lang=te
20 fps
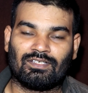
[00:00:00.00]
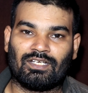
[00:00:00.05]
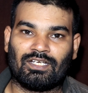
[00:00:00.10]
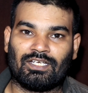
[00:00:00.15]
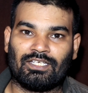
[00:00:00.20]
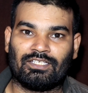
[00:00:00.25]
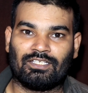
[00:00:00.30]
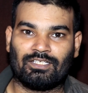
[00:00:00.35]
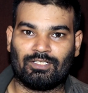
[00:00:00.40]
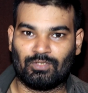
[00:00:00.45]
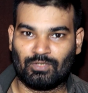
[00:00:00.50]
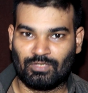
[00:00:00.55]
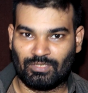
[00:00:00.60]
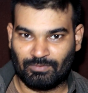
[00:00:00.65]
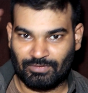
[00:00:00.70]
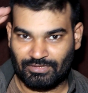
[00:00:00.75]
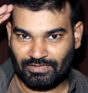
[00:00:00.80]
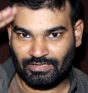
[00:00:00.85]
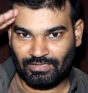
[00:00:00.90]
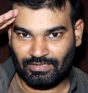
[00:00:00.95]
హాయ్ హలో
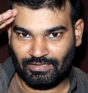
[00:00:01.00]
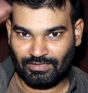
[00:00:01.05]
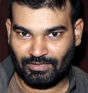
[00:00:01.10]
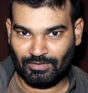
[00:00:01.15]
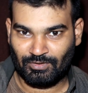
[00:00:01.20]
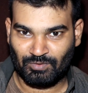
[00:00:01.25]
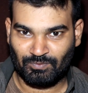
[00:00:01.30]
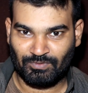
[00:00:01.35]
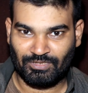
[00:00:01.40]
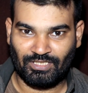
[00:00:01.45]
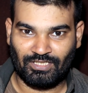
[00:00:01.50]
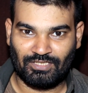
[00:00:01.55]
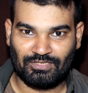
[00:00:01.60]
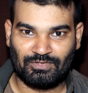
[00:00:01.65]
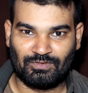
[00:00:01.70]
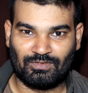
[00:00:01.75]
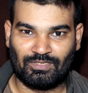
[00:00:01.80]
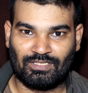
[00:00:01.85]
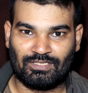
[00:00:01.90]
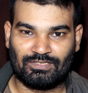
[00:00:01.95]
నమస్తే నేను మీ రాజ్
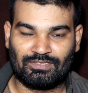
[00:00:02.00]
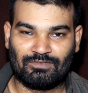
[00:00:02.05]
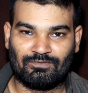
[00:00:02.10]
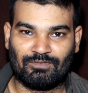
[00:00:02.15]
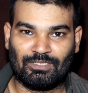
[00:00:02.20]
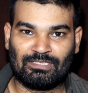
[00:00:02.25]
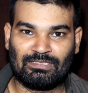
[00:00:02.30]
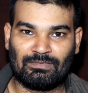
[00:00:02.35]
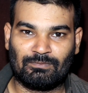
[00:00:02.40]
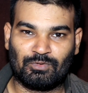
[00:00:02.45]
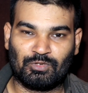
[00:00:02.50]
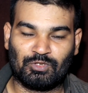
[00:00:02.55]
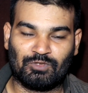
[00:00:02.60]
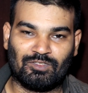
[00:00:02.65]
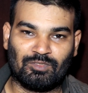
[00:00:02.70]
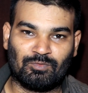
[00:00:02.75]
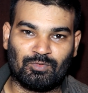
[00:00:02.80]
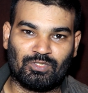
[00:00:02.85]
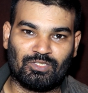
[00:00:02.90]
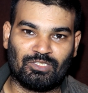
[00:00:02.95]
యువరాజ్ వెల్కమ్ టు
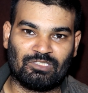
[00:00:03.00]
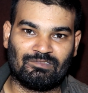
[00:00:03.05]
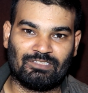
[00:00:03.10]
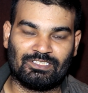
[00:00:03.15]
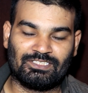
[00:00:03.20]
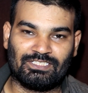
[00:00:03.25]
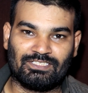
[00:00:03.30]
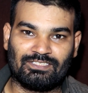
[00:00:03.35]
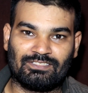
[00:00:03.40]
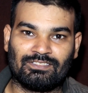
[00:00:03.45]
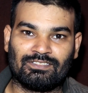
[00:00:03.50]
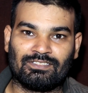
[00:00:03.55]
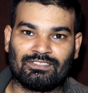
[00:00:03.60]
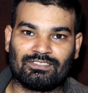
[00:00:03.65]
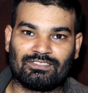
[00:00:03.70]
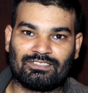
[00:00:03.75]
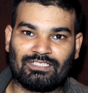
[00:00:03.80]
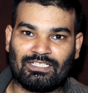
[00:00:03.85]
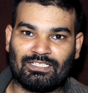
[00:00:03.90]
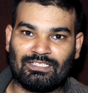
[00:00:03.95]
యువ మోటో అడ్వెంచర్స్
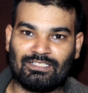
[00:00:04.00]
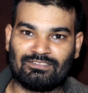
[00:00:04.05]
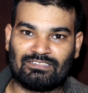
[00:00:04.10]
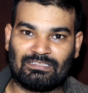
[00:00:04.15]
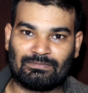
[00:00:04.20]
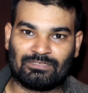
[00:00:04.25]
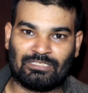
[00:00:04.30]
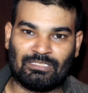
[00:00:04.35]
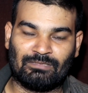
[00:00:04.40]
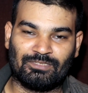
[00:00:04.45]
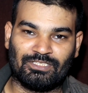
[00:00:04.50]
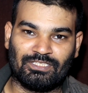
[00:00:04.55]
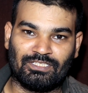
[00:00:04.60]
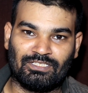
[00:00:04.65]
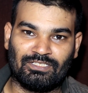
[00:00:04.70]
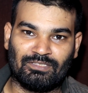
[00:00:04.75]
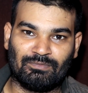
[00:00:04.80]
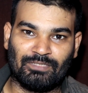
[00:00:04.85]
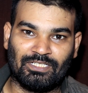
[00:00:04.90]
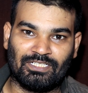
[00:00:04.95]
ఛానల్ని సబ్స్క్రైబ్
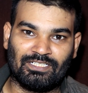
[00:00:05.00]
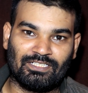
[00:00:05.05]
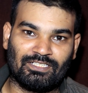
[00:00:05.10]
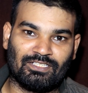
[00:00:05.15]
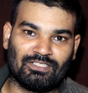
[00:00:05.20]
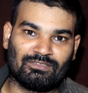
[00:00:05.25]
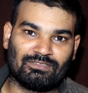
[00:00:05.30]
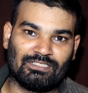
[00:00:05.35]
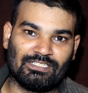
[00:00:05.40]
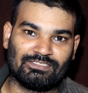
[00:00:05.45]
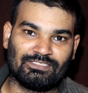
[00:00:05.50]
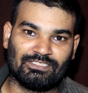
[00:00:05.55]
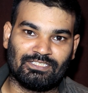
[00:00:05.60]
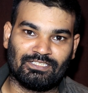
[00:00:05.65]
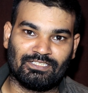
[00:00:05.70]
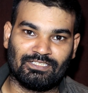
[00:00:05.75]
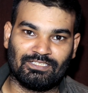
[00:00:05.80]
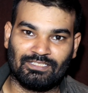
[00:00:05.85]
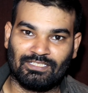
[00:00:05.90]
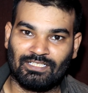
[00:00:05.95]
చేయండి బెల్ ఐకాన్ క్లిక్
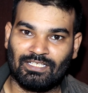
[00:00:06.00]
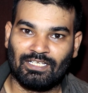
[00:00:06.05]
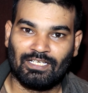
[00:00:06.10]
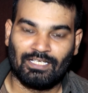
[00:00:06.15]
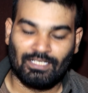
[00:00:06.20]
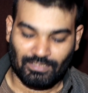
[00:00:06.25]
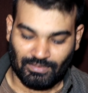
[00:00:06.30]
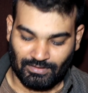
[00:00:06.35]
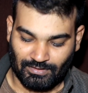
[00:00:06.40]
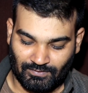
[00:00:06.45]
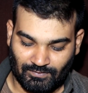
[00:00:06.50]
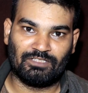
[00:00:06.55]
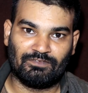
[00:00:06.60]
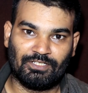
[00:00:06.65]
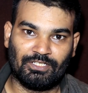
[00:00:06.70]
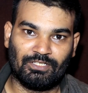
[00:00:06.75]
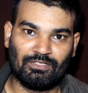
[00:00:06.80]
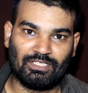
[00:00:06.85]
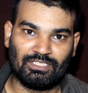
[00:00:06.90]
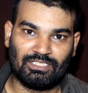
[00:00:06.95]
చేయండి ఈ
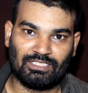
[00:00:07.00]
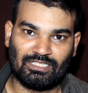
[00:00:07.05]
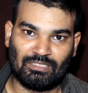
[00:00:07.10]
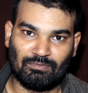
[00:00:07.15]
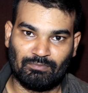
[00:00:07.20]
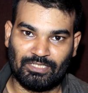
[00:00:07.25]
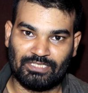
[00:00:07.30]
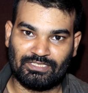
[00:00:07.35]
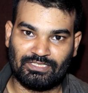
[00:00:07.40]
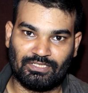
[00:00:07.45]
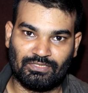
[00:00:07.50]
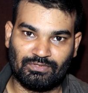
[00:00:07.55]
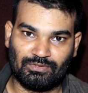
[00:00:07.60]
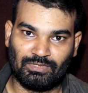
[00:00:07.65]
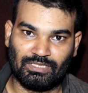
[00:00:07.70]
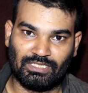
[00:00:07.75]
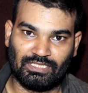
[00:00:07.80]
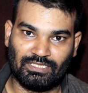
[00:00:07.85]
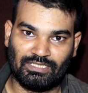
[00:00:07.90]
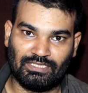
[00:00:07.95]
వీడియో అయితే కంపల్సరీ
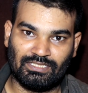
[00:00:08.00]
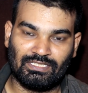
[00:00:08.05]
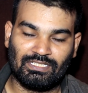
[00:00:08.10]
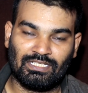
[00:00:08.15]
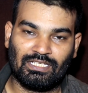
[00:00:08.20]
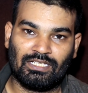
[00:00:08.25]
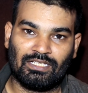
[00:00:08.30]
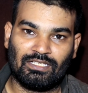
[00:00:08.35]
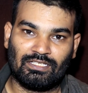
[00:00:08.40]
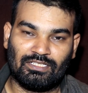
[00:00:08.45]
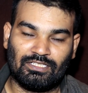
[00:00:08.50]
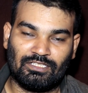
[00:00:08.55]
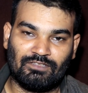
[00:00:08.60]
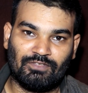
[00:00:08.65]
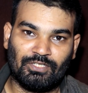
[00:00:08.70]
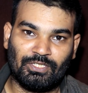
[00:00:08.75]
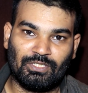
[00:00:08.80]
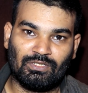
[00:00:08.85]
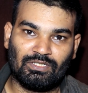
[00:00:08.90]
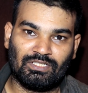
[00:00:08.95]
చూడండి ఈ
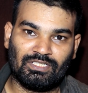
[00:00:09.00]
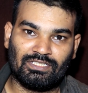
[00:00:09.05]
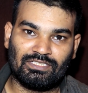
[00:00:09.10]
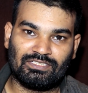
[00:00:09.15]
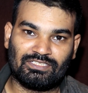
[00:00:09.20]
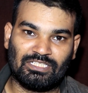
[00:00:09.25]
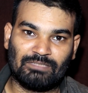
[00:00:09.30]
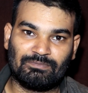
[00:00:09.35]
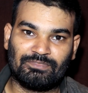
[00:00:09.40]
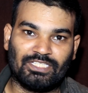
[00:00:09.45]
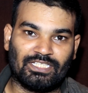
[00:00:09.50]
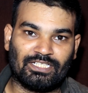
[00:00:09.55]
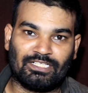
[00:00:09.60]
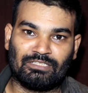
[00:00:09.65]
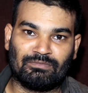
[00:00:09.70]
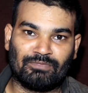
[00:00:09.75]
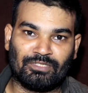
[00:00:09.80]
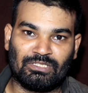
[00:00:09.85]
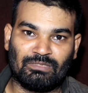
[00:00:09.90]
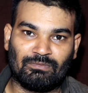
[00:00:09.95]
వీడియోని స్కిప్
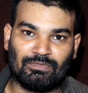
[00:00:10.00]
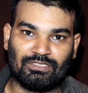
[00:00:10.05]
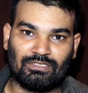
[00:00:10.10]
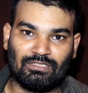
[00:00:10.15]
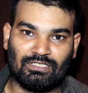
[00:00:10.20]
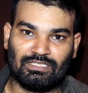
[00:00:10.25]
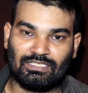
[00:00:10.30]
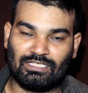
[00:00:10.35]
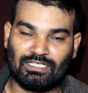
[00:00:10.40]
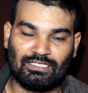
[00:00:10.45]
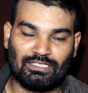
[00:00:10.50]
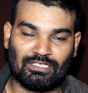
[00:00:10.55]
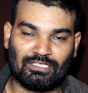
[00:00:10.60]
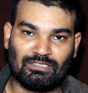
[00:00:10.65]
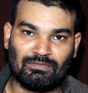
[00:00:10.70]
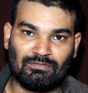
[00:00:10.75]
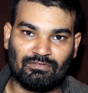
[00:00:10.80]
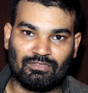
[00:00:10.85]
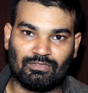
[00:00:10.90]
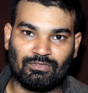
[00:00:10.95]
చేయకండి మధ్య మధ్యలో ఎందుకంటే
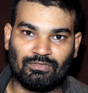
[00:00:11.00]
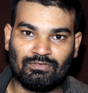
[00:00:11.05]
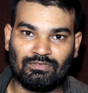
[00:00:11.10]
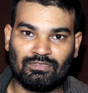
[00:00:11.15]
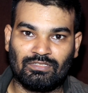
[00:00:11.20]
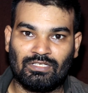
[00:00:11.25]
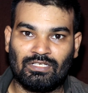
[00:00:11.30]
అర్థం అవ్వదు